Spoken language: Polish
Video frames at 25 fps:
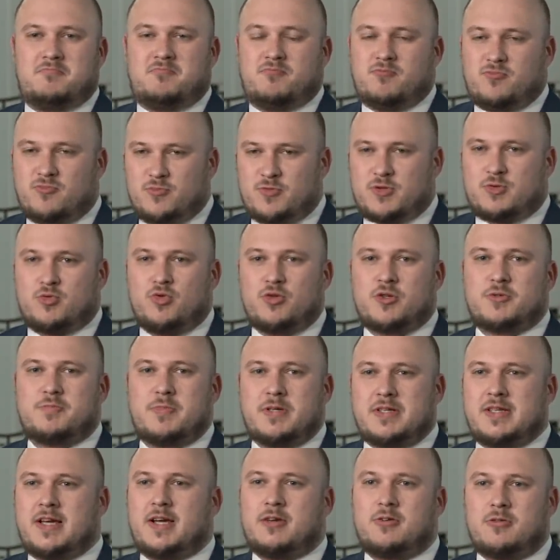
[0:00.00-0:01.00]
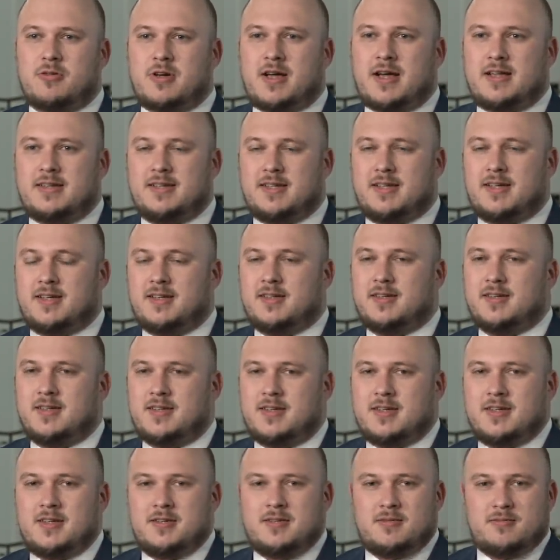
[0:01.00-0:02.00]
służby dają radę.
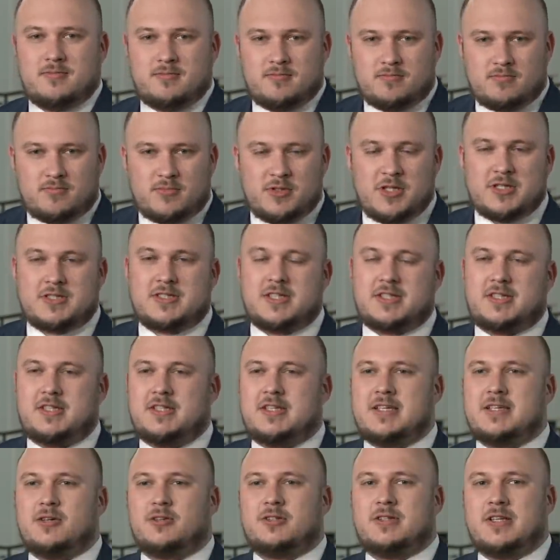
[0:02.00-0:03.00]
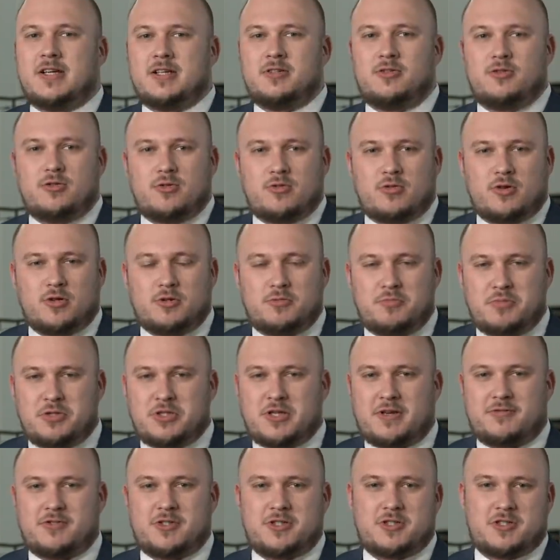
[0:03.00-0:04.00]
Niestety nie odnajdują
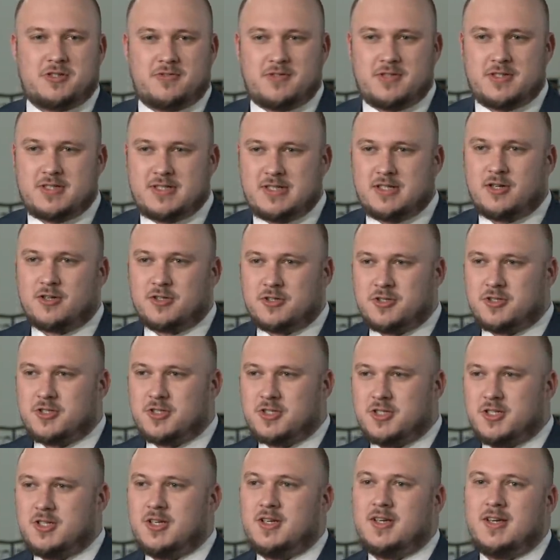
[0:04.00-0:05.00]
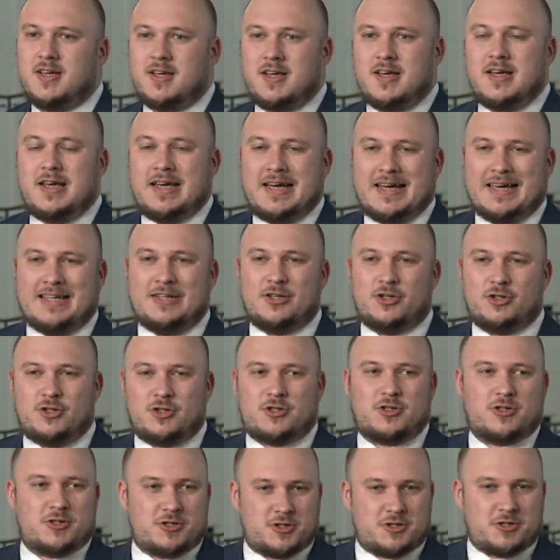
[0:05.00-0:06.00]
odbicia w rzeczywistości, no i
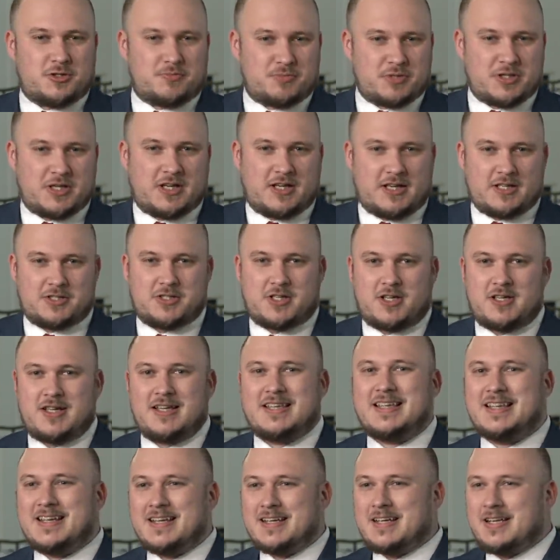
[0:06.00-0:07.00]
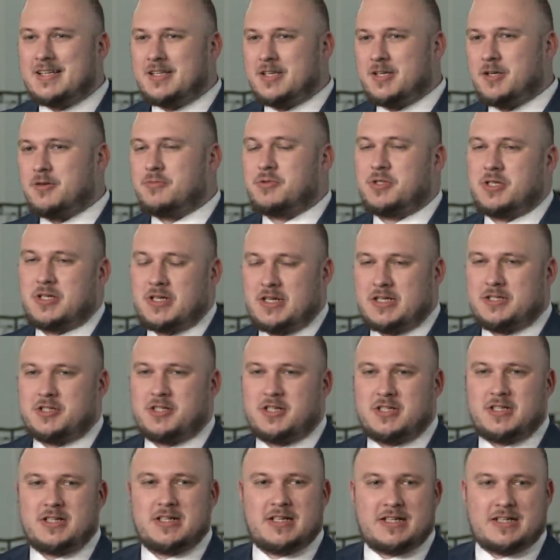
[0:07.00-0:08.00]
dochodzi do przekraczania, nielegalnego
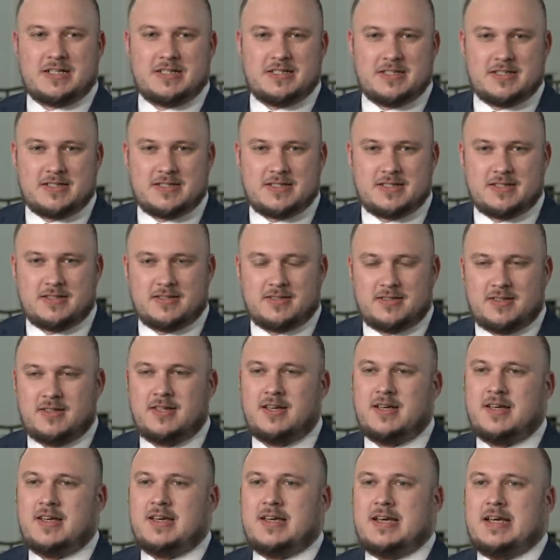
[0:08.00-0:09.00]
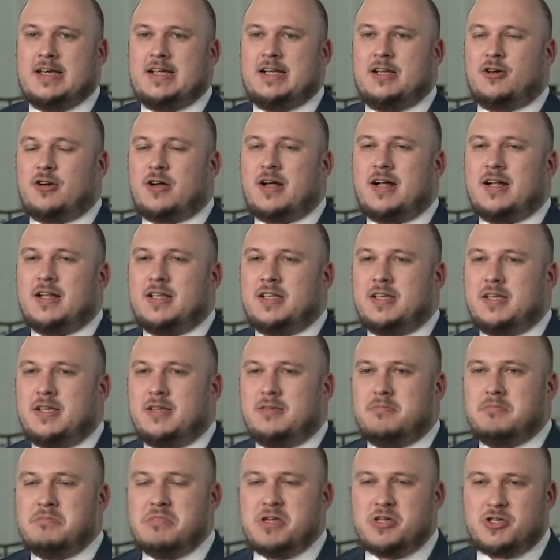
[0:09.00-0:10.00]
przekraczania granicy. E, lokalni
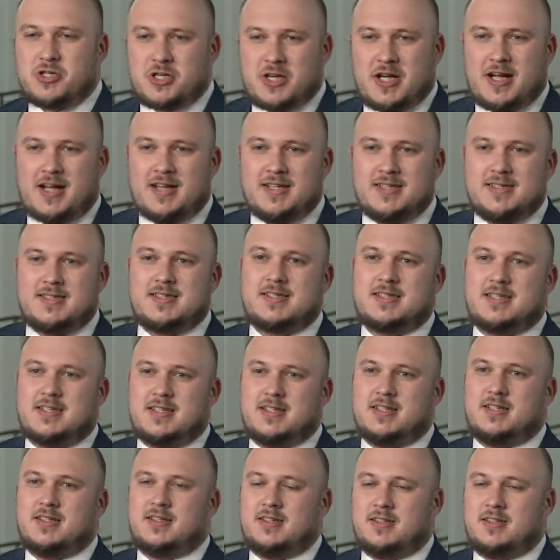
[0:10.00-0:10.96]
mieszkańcy